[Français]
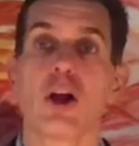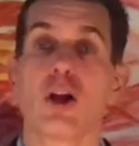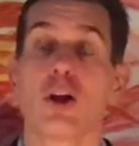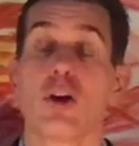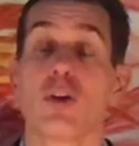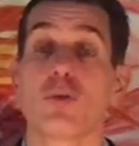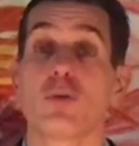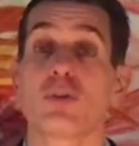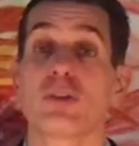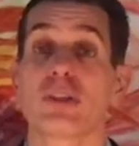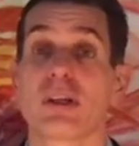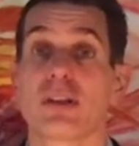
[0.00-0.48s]

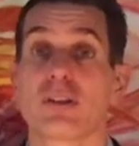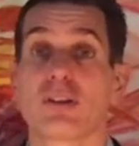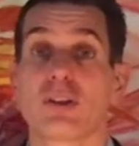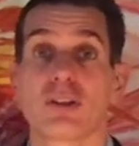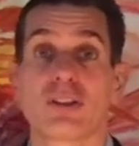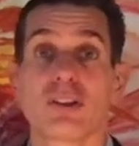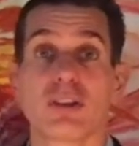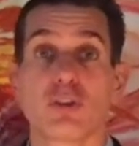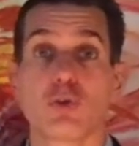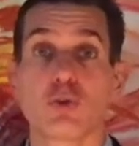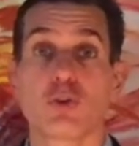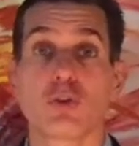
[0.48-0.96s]
Vous
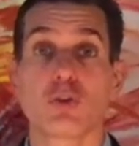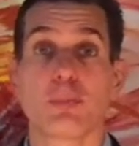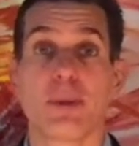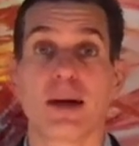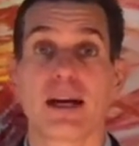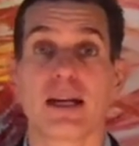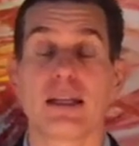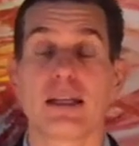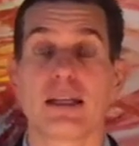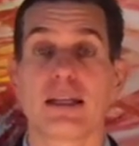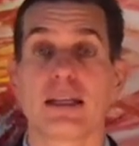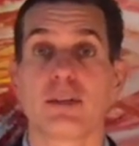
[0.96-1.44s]
entendez tous
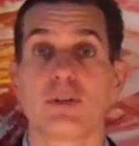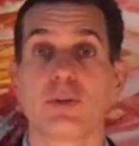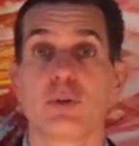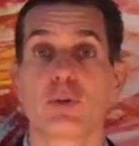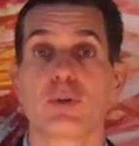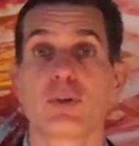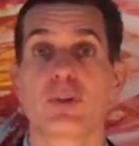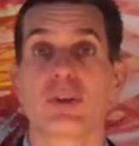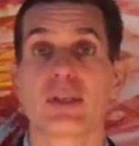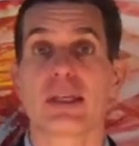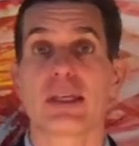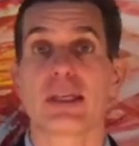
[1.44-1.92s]
parler de
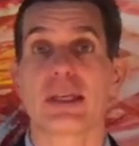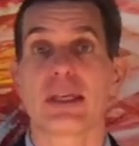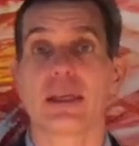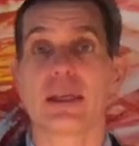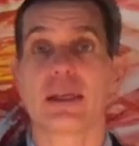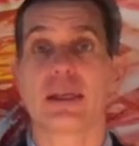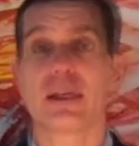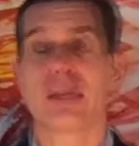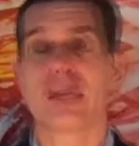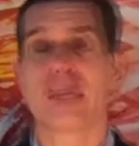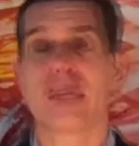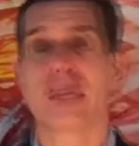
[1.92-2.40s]
ces
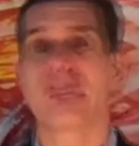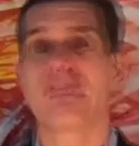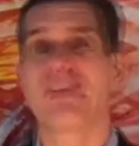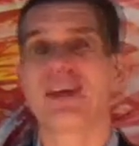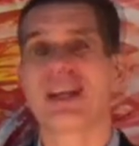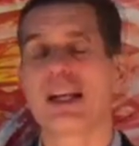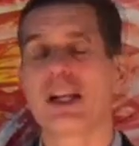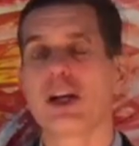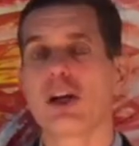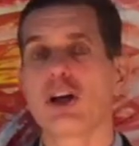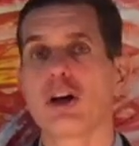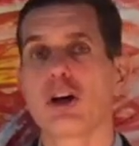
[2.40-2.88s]

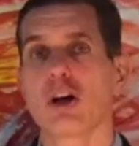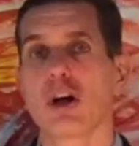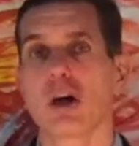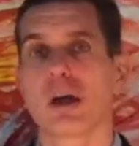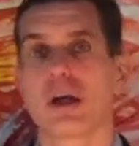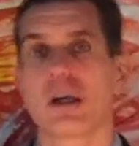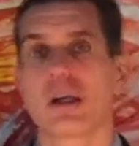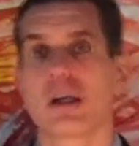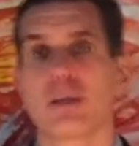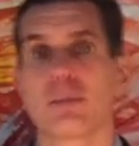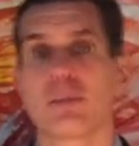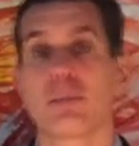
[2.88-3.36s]

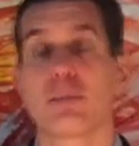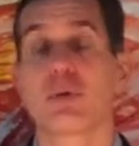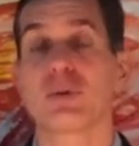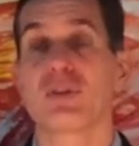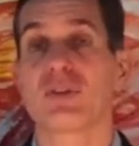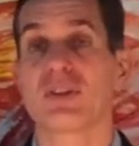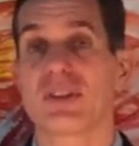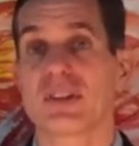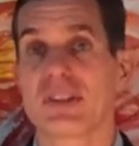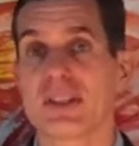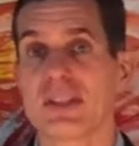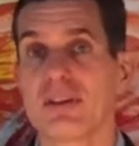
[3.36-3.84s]
valeurs
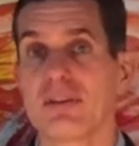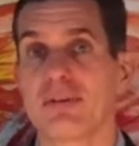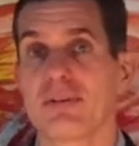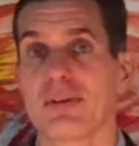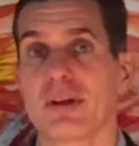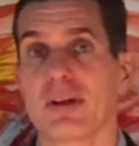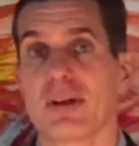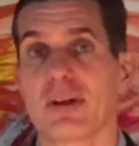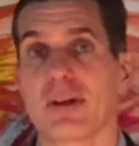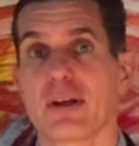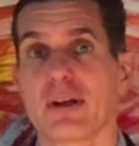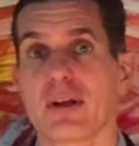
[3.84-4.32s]
positives
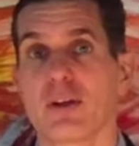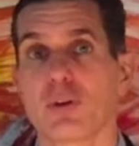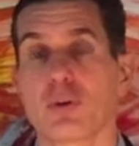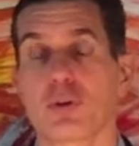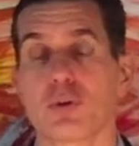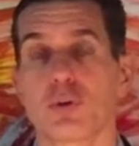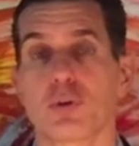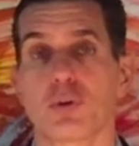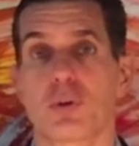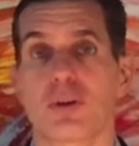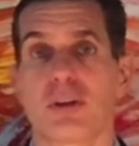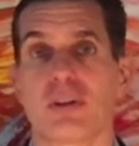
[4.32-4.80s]
que
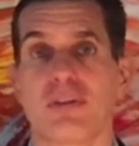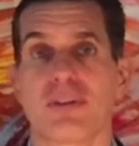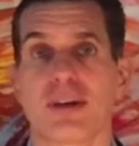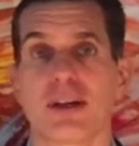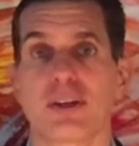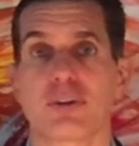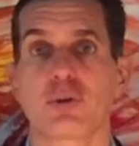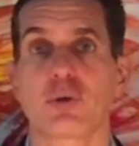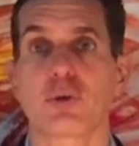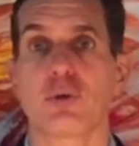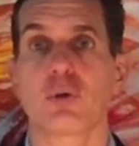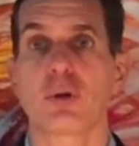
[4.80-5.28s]
sont les
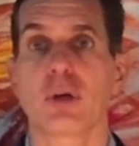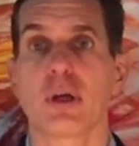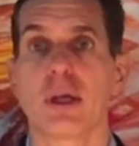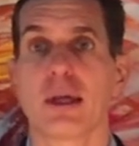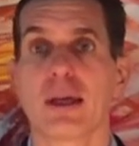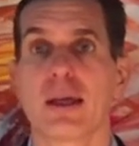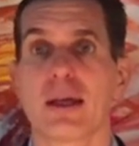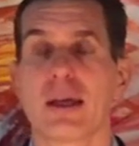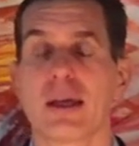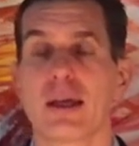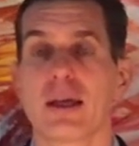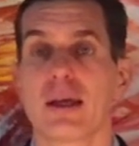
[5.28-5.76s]
vertus,
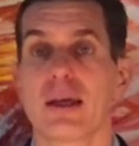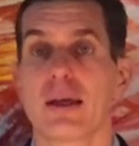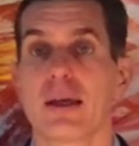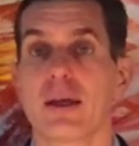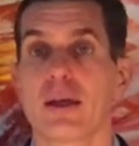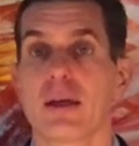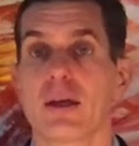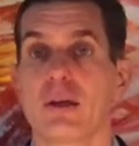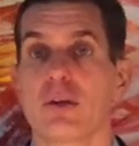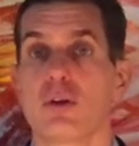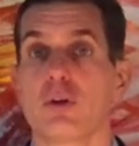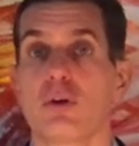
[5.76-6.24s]

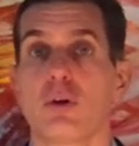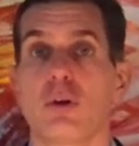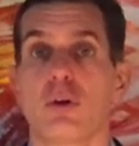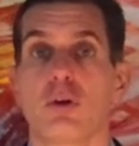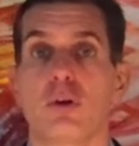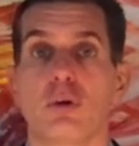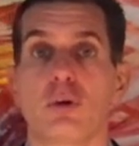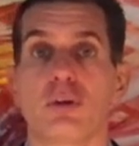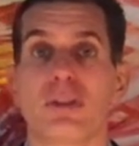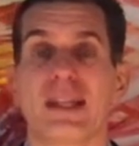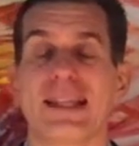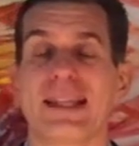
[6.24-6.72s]
que
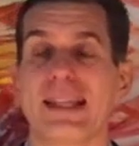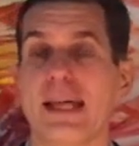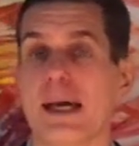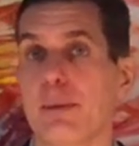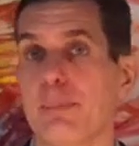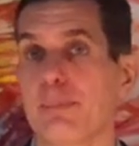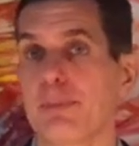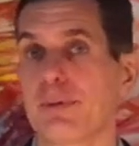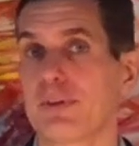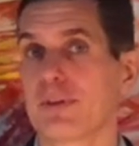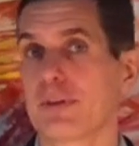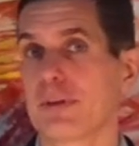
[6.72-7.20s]
l'on
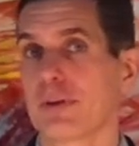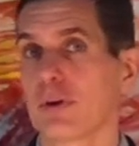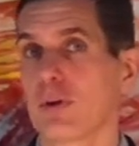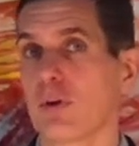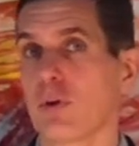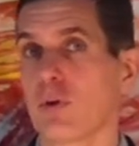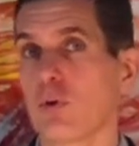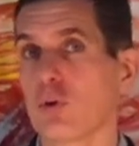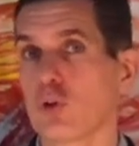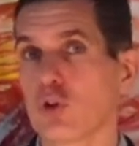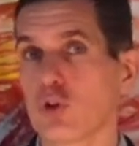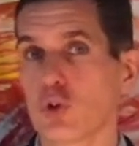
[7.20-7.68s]
adapte
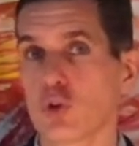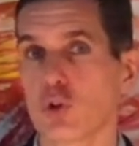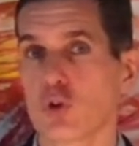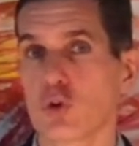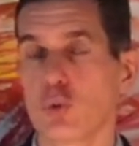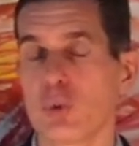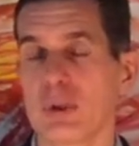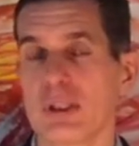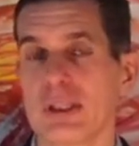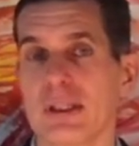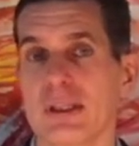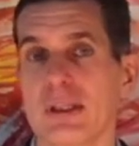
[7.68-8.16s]

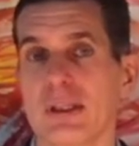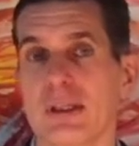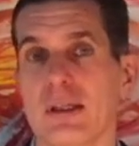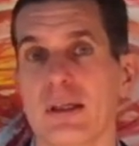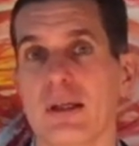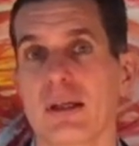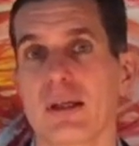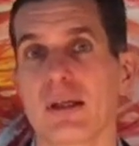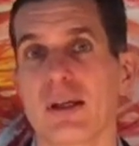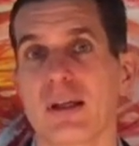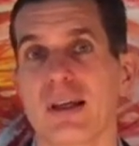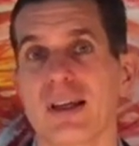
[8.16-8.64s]
aujourd'hui
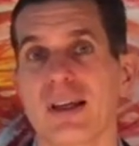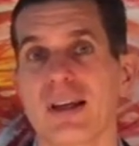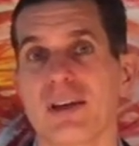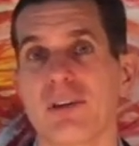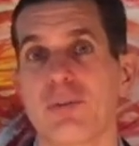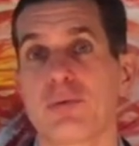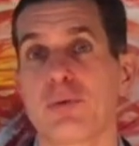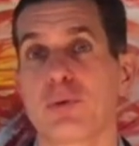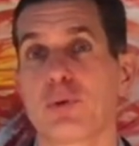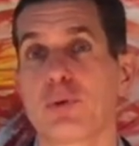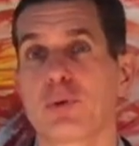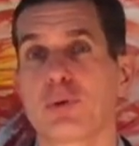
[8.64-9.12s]

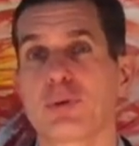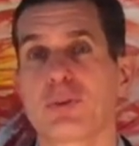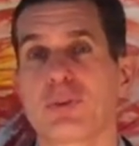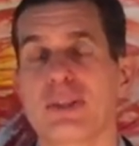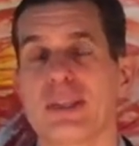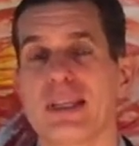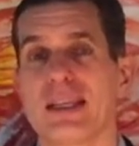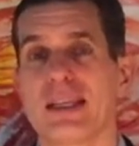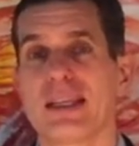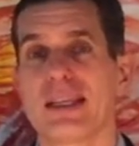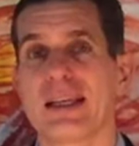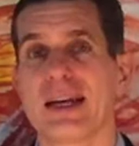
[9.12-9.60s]

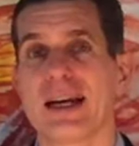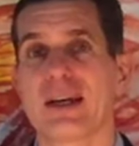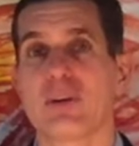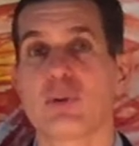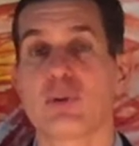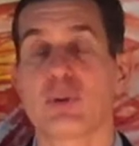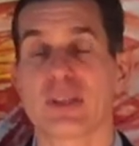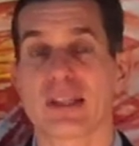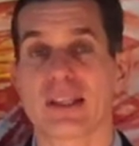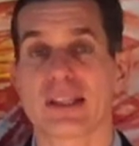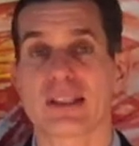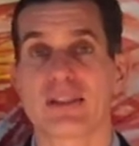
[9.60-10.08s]
volontiers à
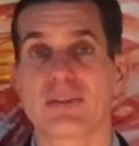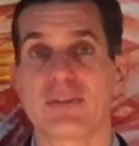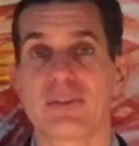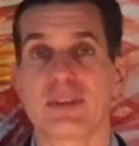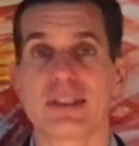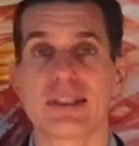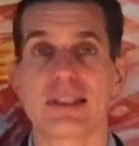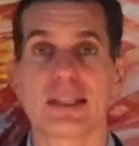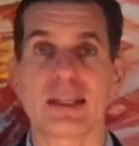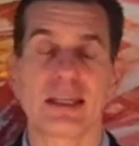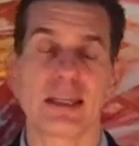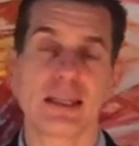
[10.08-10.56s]
nos
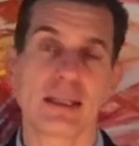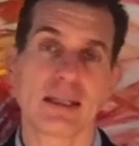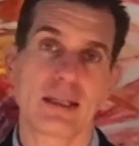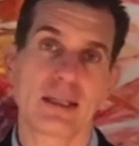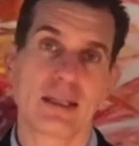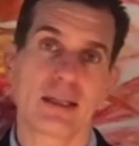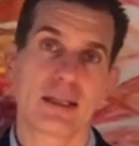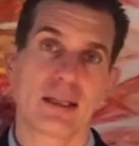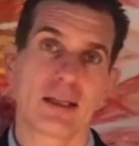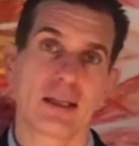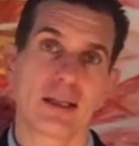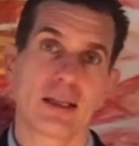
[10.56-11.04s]
activités,
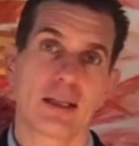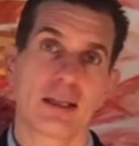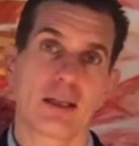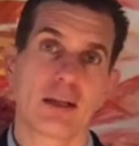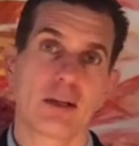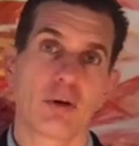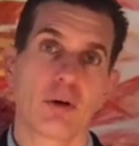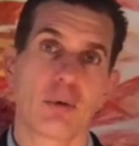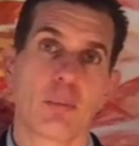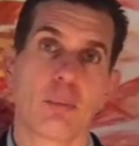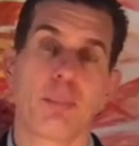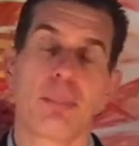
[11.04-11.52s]

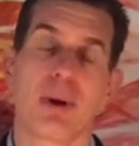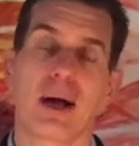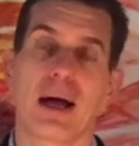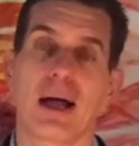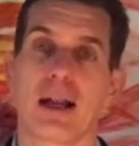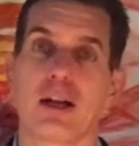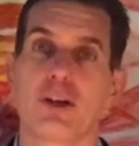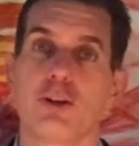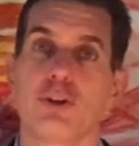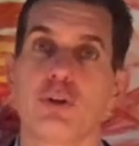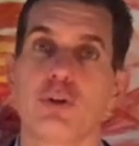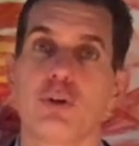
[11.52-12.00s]
on
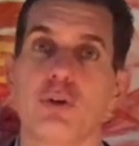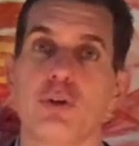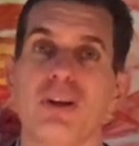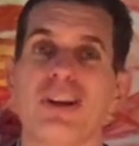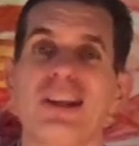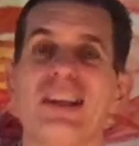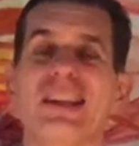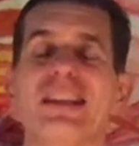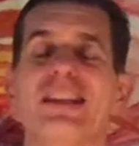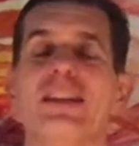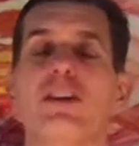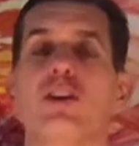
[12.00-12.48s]
parle de
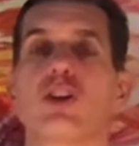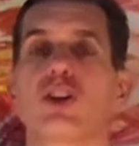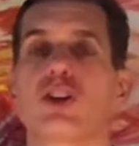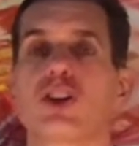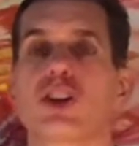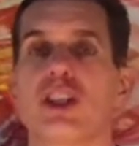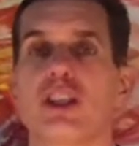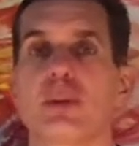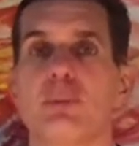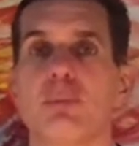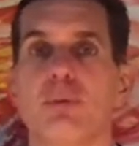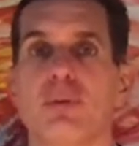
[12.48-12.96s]

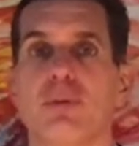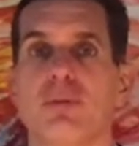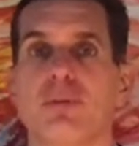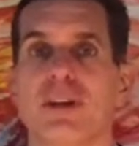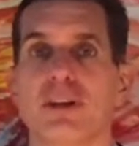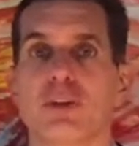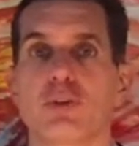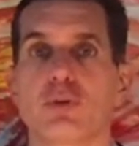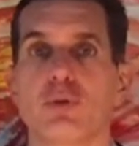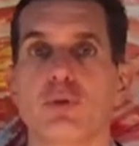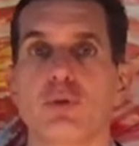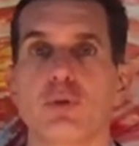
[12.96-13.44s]
leadership
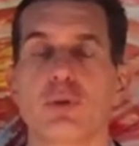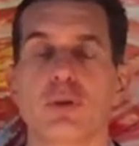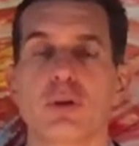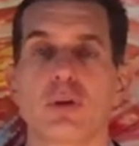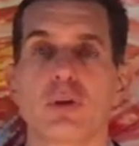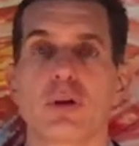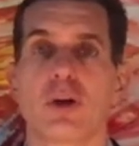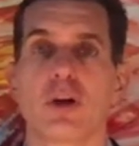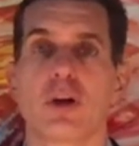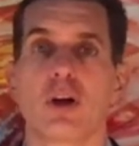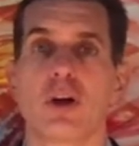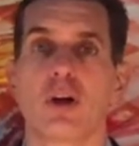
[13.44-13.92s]
vertueux,
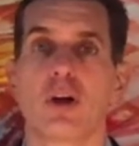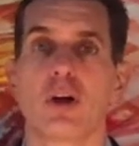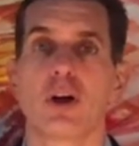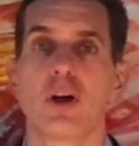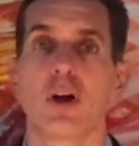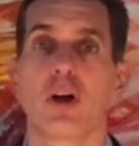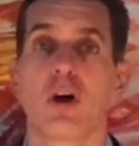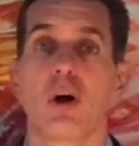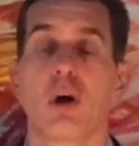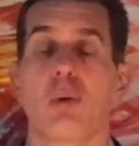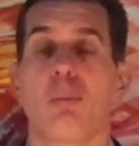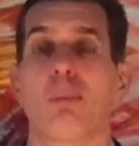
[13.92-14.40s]

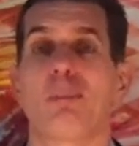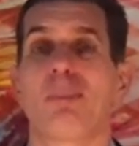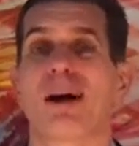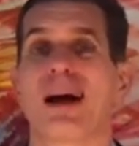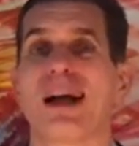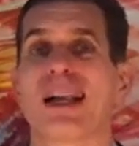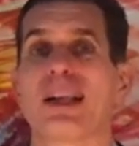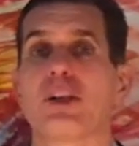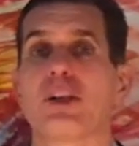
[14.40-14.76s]
on parle